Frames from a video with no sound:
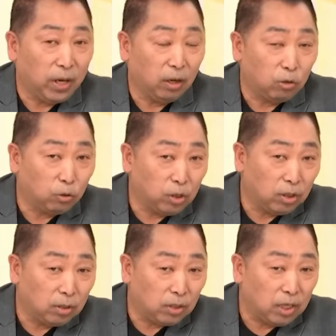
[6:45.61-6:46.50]
里面啊，就
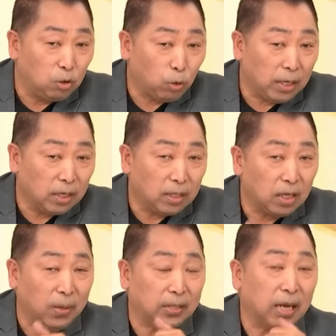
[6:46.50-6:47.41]
是金砖的这
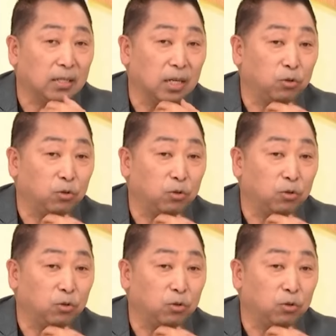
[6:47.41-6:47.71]
一百三十